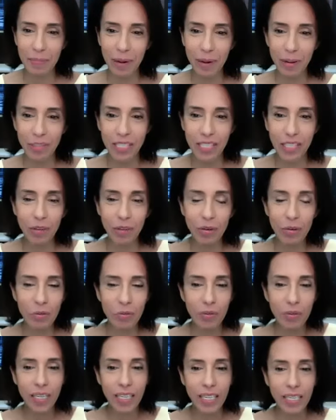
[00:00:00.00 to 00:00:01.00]
Alors j'ai
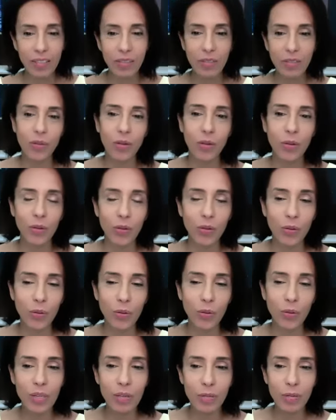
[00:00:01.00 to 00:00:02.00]
relevé dans,
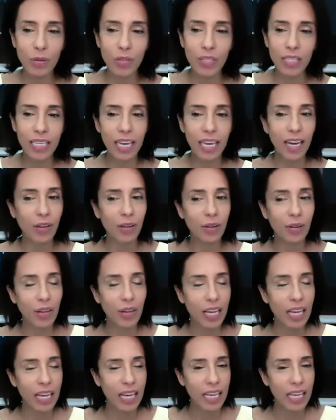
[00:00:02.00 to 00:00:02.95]
ton livre aussi quelques